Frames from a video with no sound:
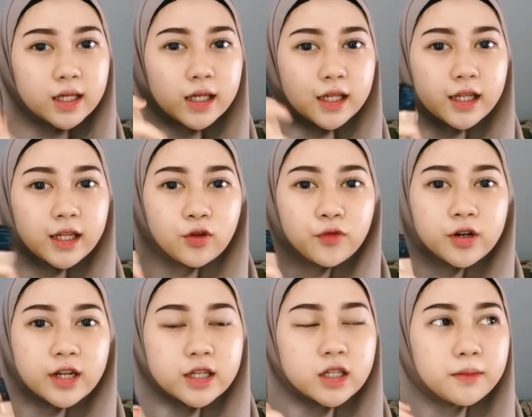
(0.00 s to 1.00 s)
Jadi ini itu
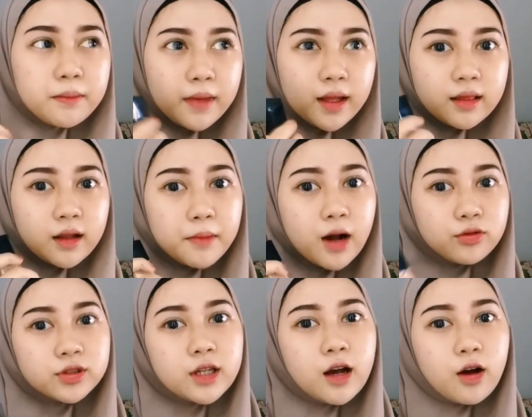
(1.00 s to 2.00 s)
foundation matte
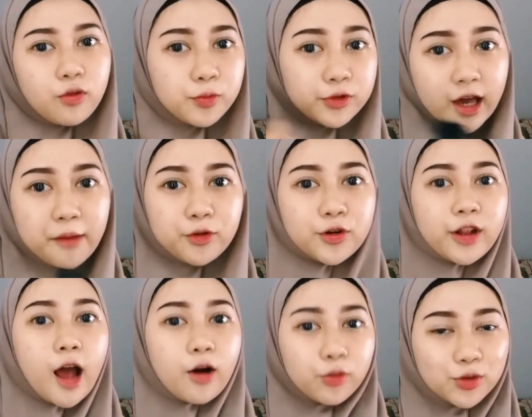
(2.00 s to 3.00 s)
terbagus yang aku punya menurut
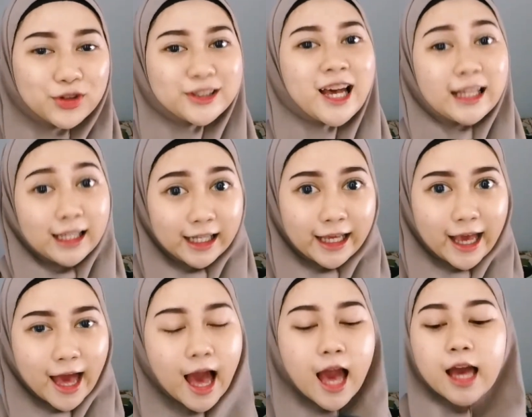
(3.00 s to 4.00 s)
aku untuk saat ini
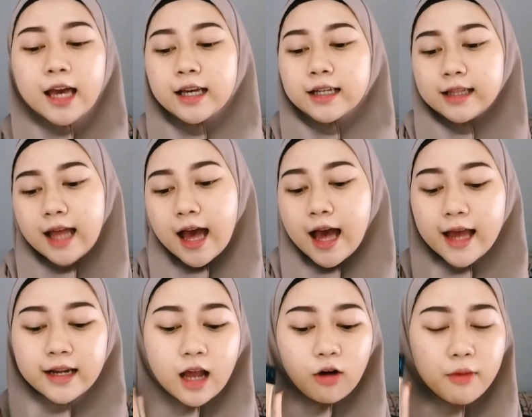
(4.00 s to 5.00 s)
ya.
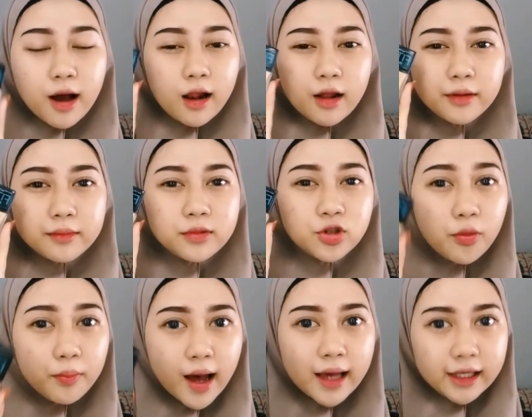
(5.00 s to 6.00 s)
Dan aku bakalan
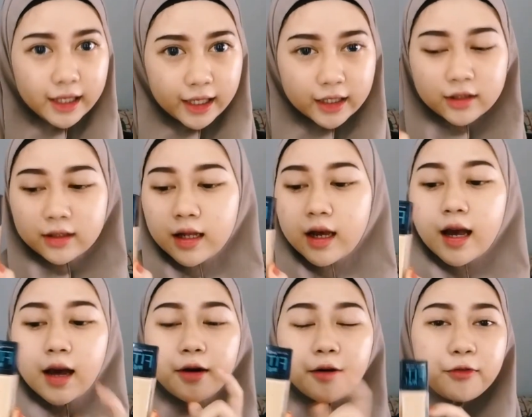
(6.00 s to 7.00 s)
cobain
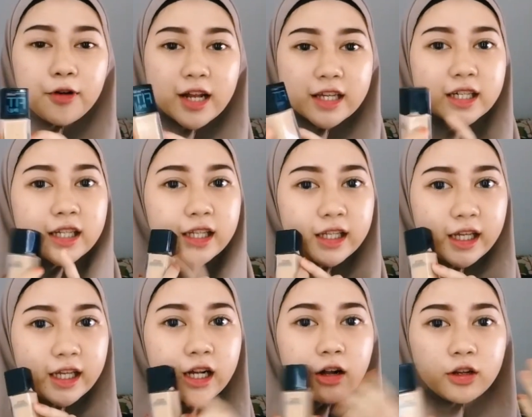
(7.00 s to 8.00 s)
foundation
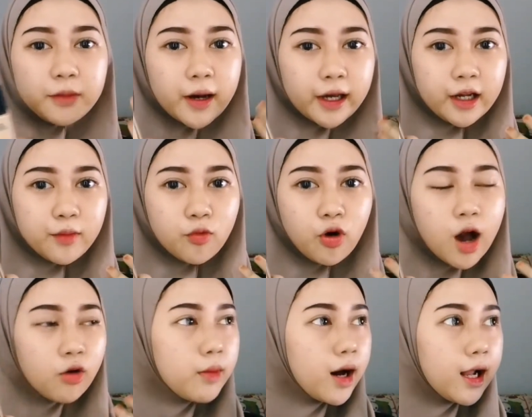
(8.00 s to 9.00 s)
ini kalau dipakai di muka
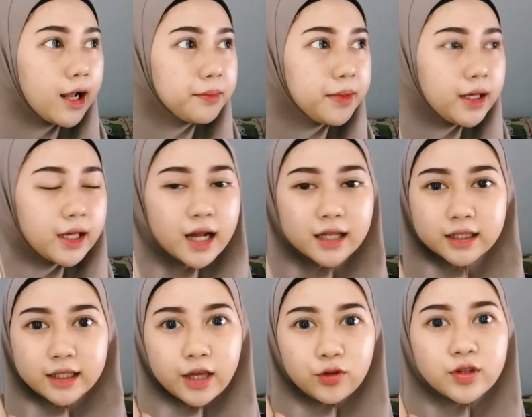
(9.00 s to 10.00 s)
aku bakalan bikin
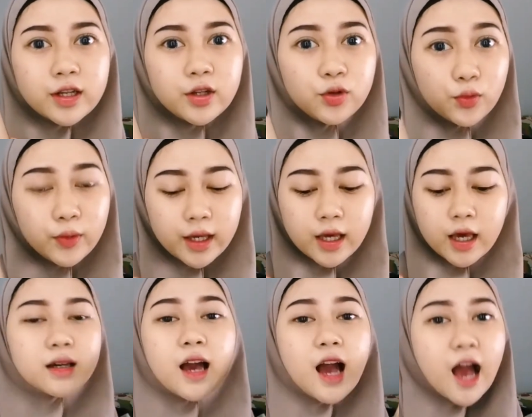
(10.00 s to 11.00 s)
hasilnya itu jadi dewy.
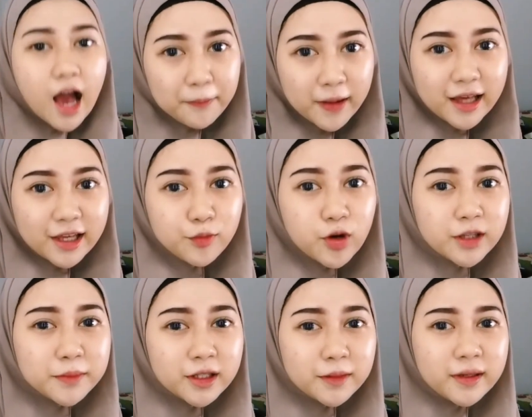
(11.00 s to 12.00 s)
Apalagi buat
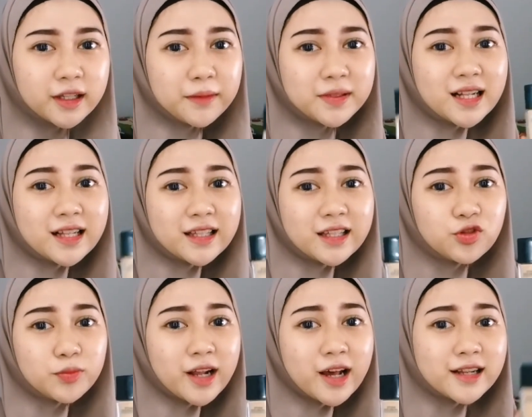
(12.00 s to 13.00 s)
teman-teman yang misalnya
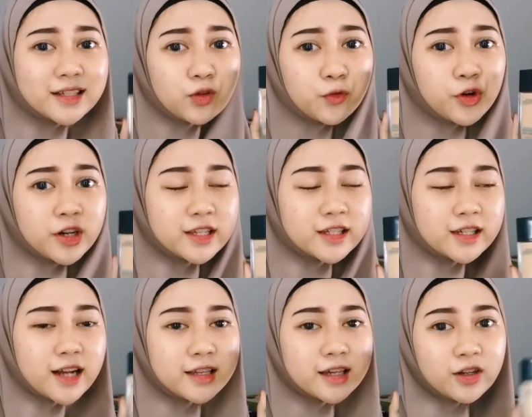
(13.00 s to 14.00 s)
cuma ada satu
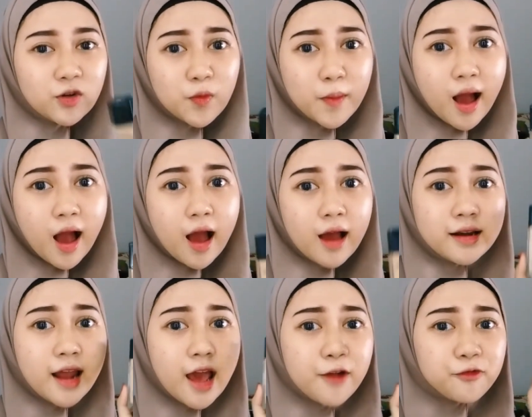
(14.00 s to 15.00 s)
foundation aja di rumah
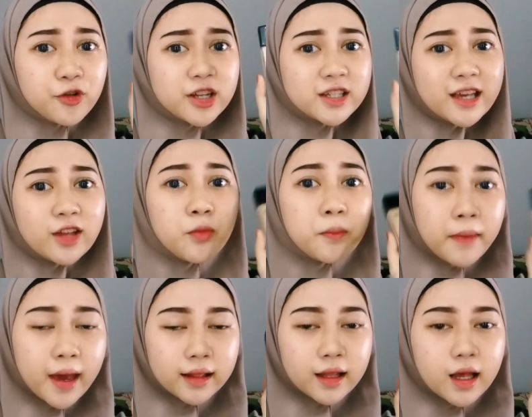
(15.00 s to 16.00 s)
dan foundationnya itu
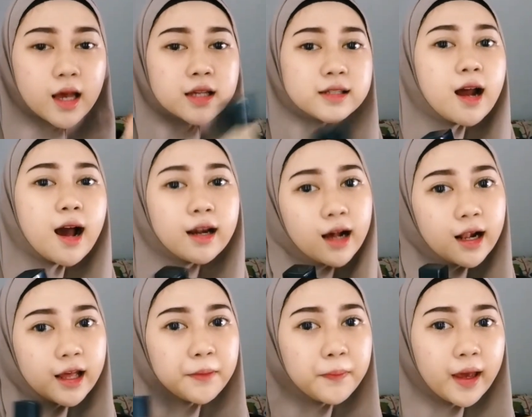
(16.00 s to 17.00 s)
matte, sedangkan
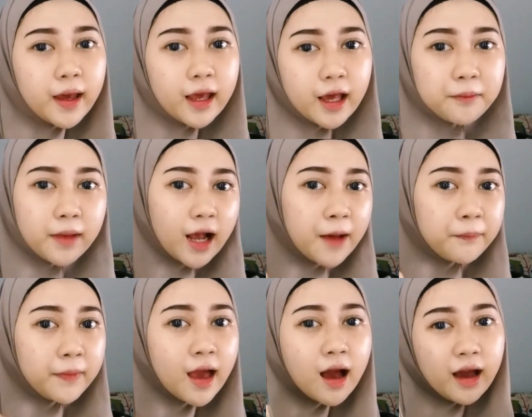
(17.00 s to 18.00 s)
kalian pengen make
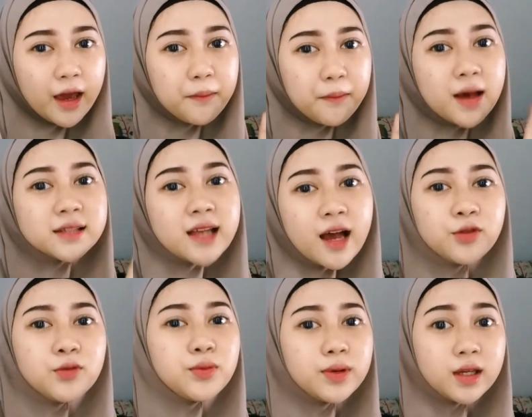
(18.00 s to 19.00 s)
up yang kayak basah
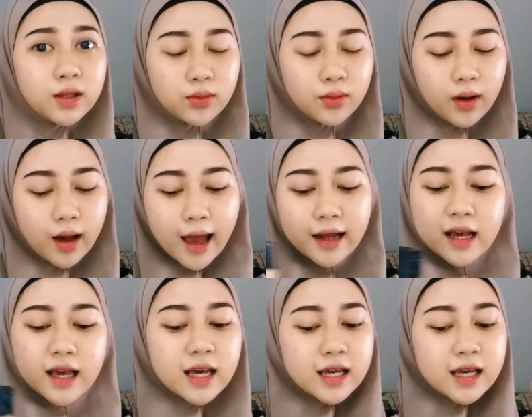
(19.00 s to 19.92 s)
dewy gitu kan.